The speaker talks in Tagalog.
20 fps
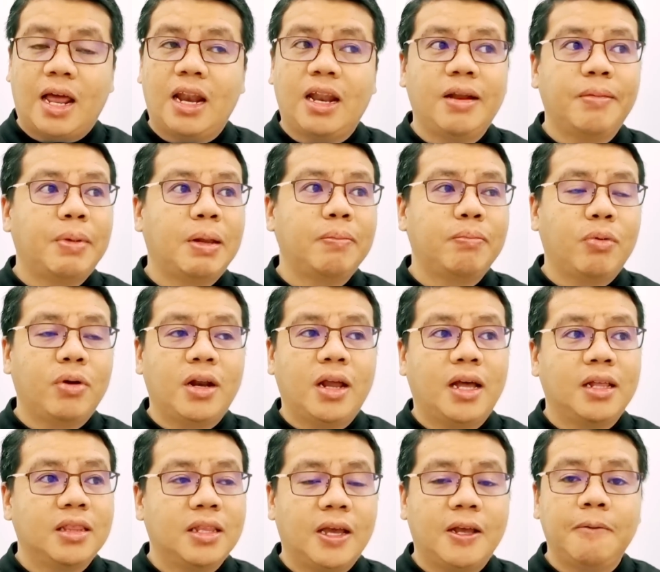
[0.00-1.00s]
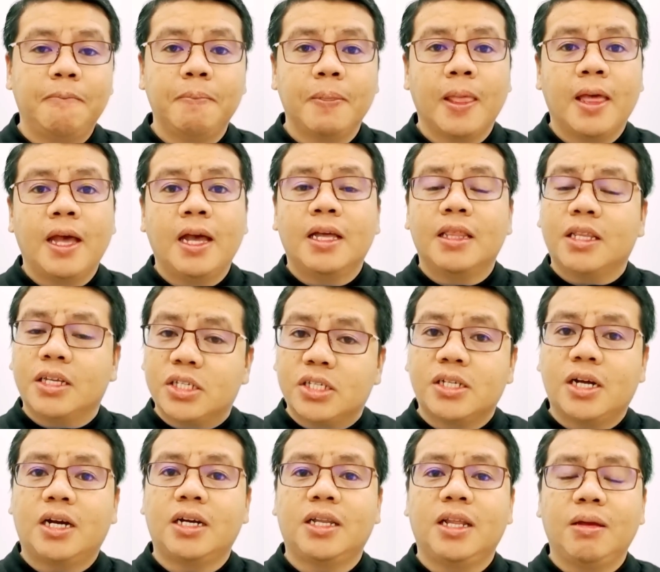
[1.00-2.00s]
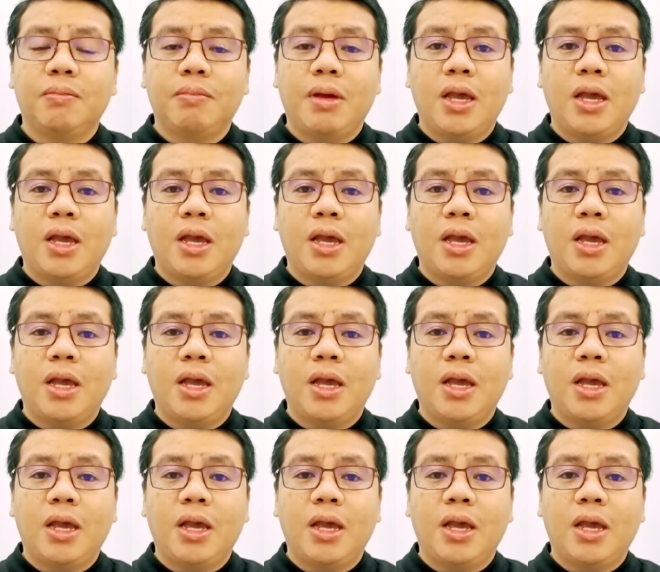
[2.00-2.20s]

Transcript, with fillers: Alam naman po natin, na starting